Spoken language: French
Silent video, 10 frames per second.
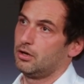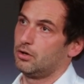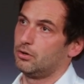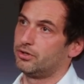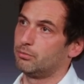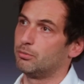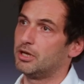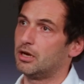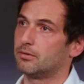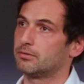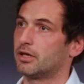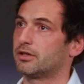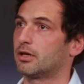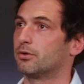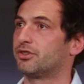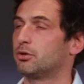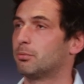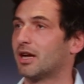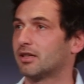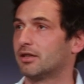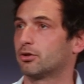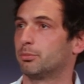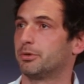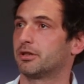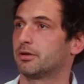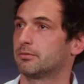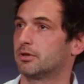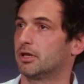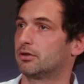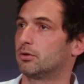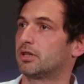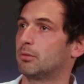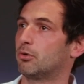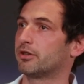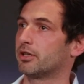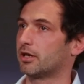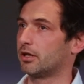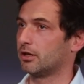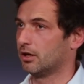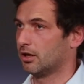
Le T-MOMIL intègre aussi une barre télescopique et totalement intégrée